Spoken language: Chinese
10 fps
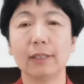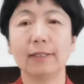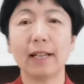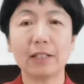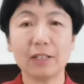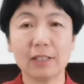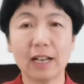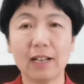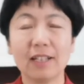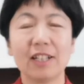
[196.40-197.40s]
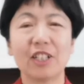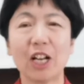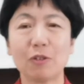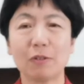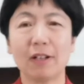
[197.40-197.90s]
但是呢，
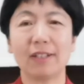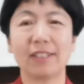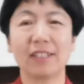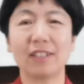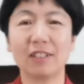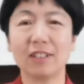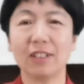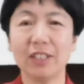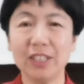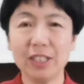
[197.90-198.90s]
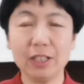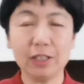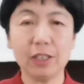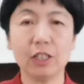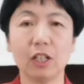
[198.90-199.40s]
站桩姿势
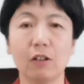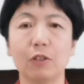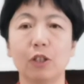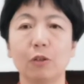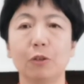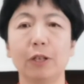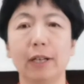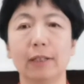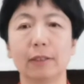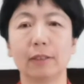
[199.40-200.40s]
一定要正确。